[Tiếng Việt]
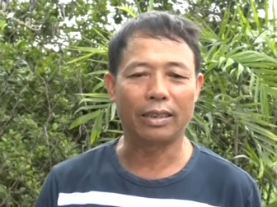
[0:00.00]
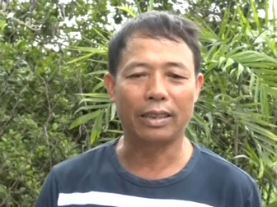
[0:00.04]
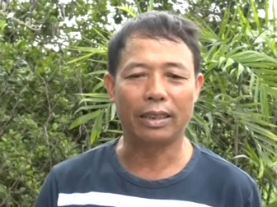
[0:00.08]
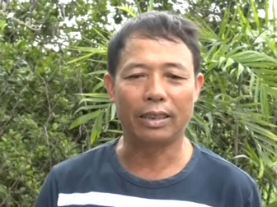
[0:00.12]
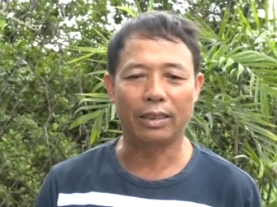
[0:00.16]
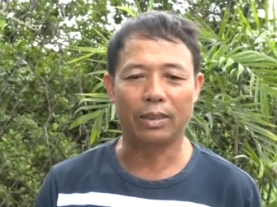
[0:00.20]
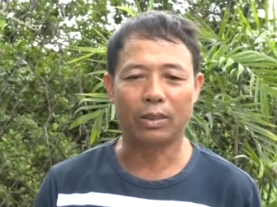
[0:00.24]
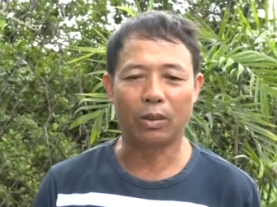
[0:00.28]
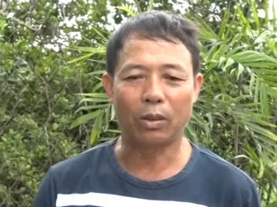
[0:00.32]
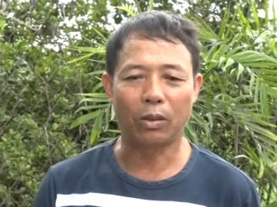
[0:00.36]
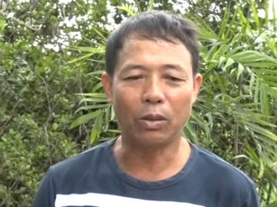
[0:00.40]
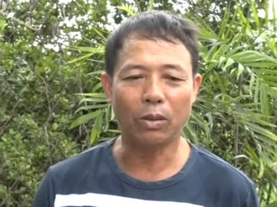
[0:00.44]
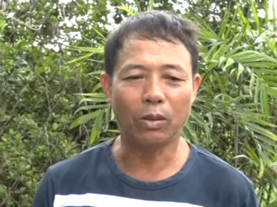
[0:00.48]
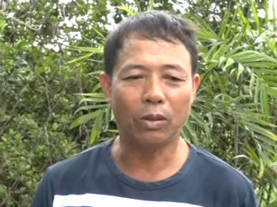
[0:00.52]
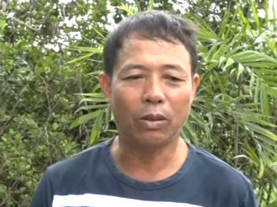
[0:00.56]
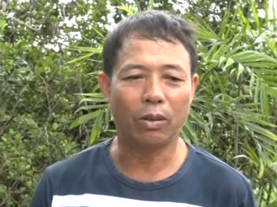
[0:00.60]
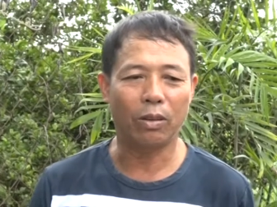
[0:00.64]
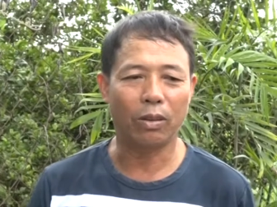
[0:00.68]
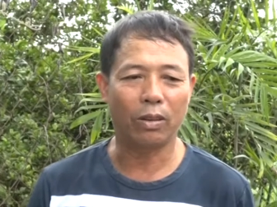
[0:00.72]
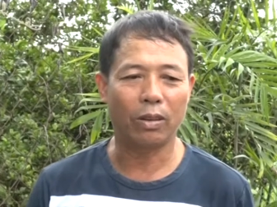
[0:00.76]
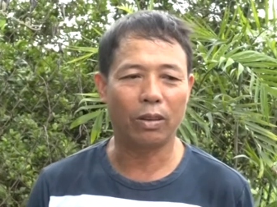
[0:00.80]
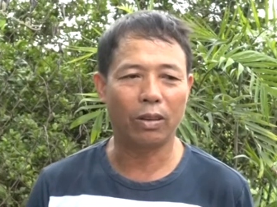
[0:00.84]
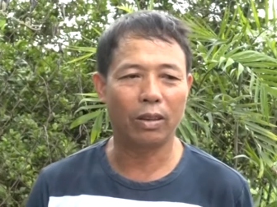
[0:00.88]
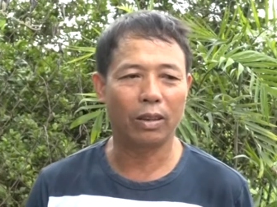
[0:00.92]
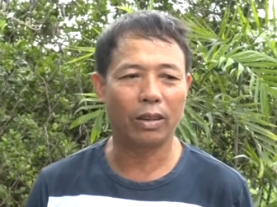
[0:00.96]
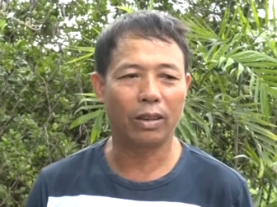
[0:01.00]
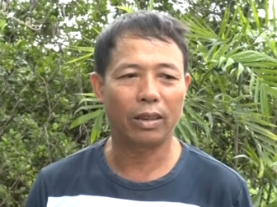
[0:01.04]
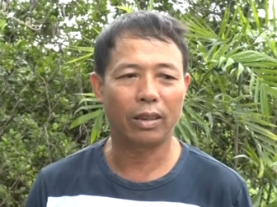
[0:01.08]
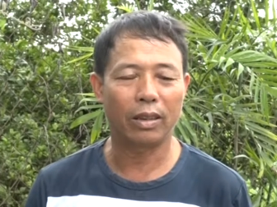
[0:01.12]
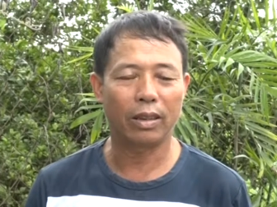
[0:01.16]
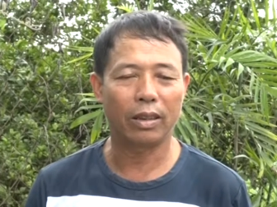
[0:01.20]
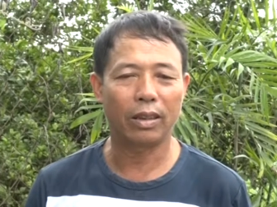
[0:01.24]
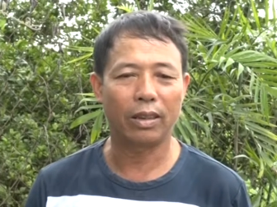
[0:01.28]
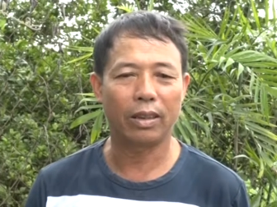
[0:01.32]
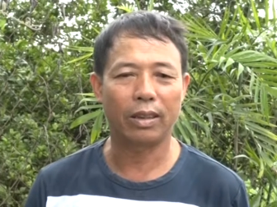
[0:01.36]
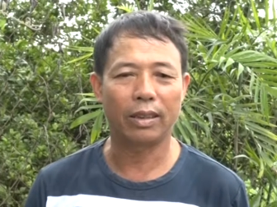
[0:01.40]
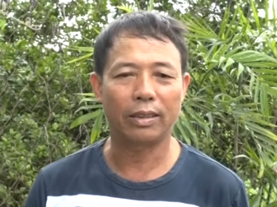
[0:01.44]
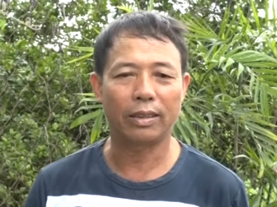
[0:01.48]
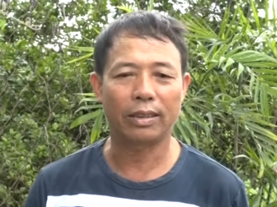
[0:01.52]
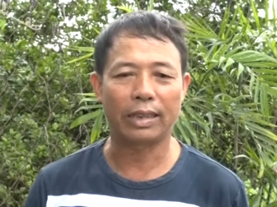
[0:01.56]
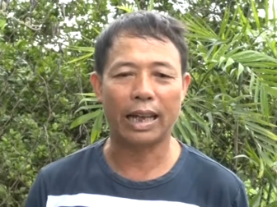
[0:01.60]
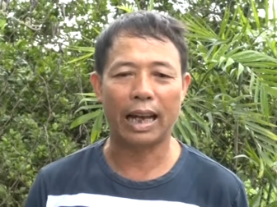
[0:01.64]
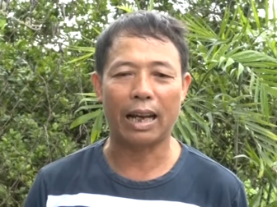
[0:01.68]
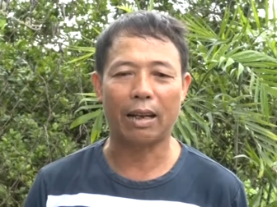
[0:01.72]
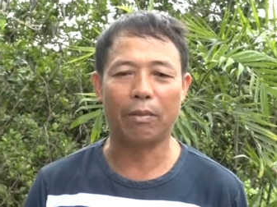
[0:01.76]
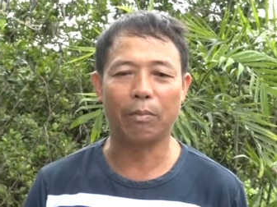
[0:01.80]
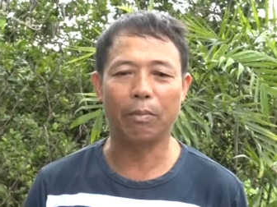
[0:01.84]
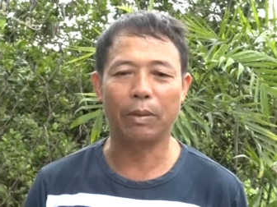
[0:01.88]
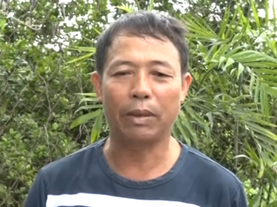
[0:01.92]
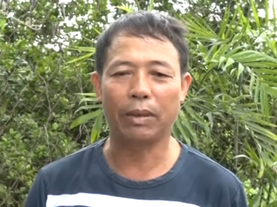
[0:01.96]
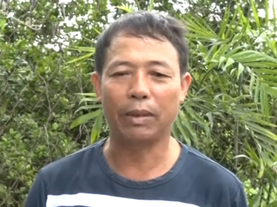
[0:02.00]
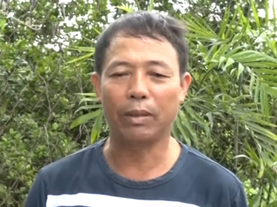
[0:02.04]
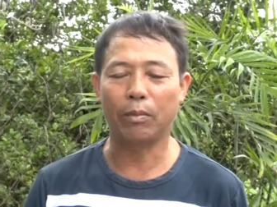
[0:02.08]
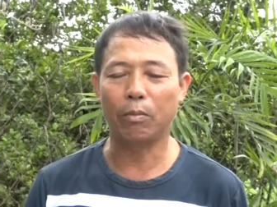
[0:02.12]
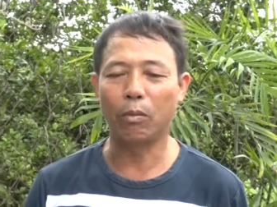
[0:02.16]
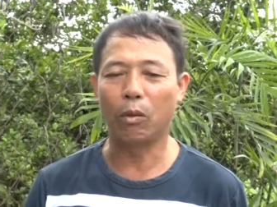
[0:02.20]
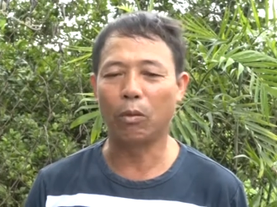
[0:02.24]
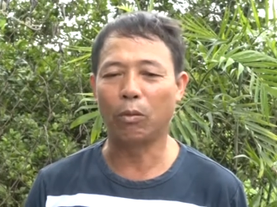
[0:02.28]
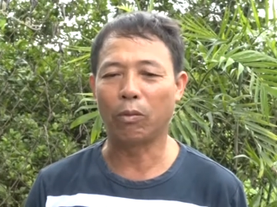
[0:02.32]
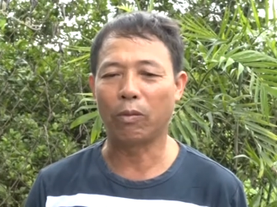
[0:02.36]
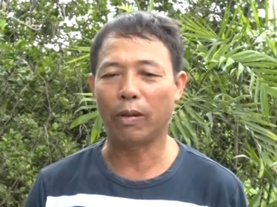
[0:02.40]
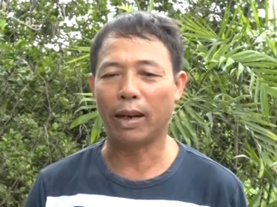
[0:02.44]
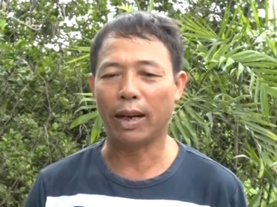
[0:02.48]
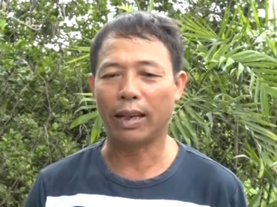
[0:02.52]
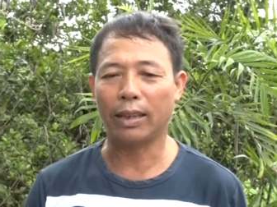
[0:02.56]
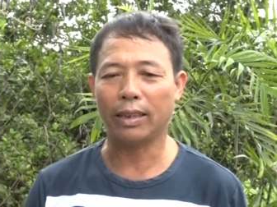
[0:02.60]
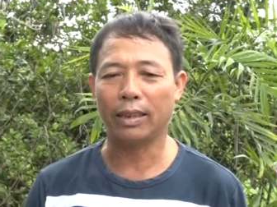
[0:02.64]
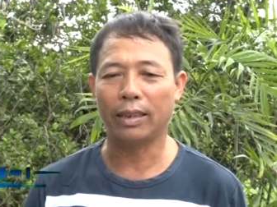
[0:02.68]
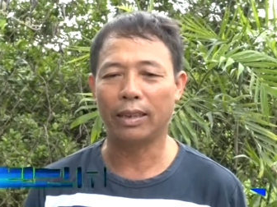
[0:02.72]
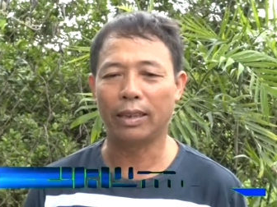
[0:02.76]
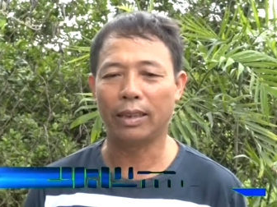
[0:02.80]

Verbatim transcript: dịch sốt của à, xã mình nó bùng phát,